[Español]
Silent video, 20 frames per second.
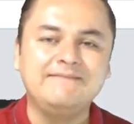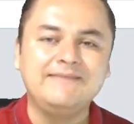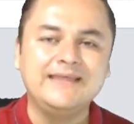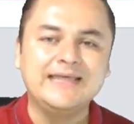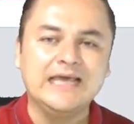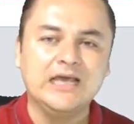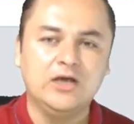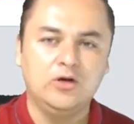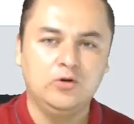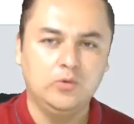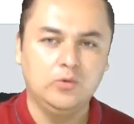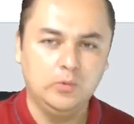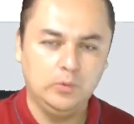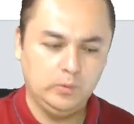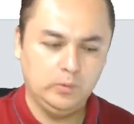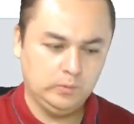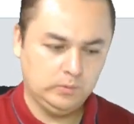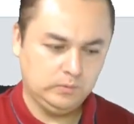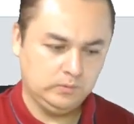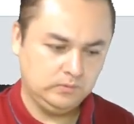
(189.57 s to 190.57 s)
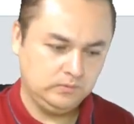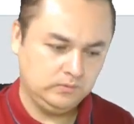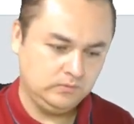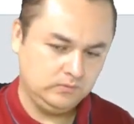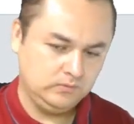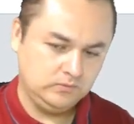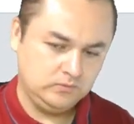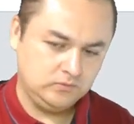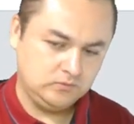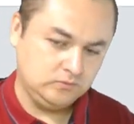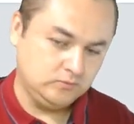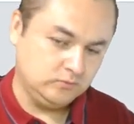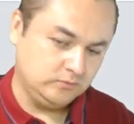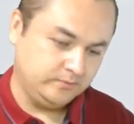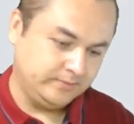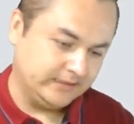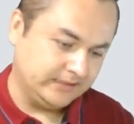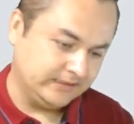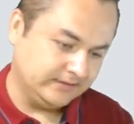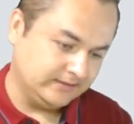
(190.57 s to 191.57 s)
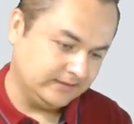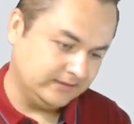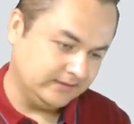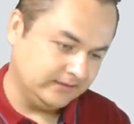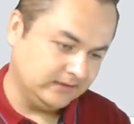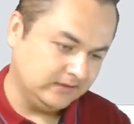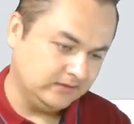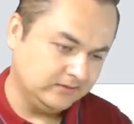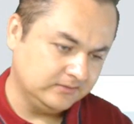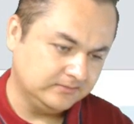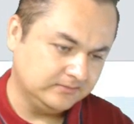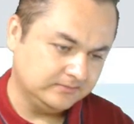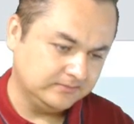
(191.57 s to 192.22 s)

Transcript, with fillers: viejo como para entenderlo.